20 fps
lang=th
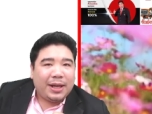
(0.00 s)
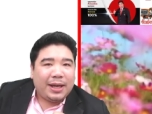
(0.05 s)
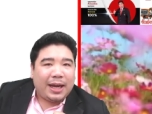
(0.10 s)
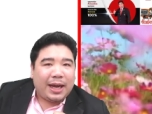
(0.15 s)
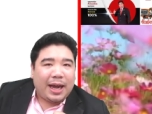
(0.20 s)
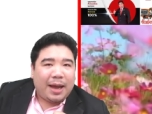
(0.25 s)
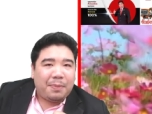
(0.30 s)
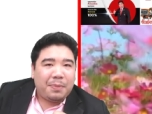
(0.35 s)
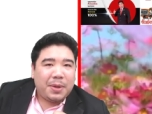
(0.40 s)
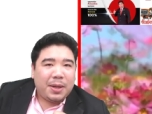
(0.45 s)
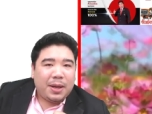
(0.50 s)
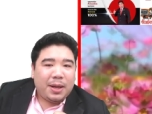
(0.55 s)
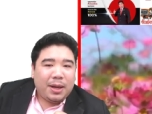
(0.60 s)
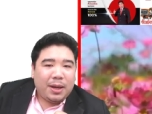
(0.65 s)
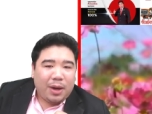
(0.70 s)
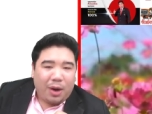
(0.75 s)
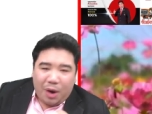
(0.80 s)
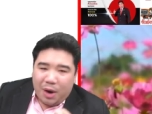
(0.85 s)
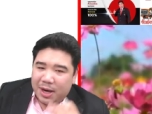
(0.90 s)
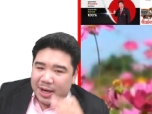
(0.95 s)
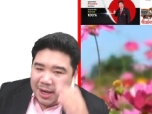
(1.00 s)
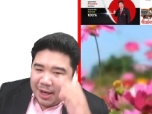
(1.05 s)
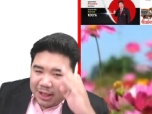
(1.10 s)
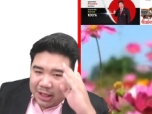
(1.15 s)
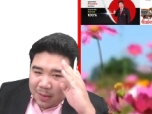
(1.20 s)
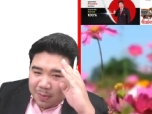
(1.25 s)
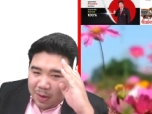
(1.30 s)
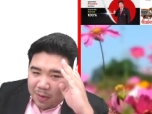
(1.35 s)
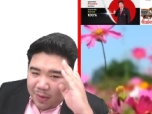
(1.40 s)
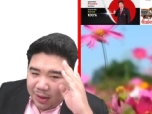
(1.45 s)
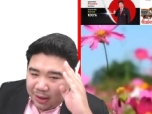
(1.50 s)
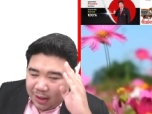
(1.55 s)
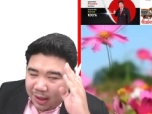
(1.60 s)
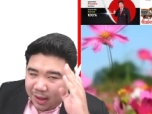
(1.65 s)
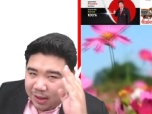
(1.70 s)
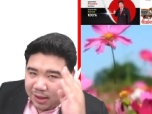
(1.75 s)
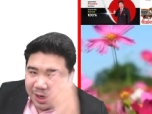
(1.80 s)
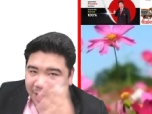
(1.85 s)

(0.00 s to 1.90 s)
นะครับ ข้อนี้ก็จะมีวิธี